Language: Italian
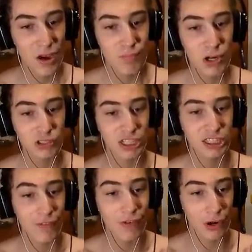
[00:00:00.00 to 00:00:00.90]
Ma io
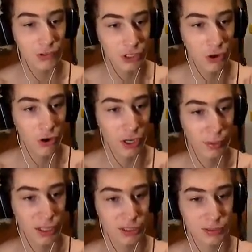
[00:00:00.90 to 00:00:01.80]
scherzavo quando dico che
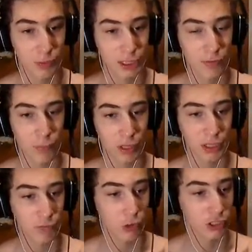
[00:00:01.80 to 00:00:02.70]
pre potevano
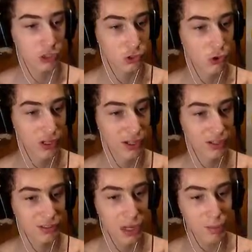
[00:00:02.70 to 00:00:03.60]
prendere fuoco da soli
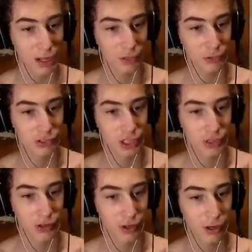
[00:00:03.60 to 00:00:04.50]
Non stavo parlando sul
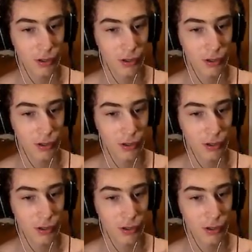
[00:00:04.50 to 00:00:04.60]
serio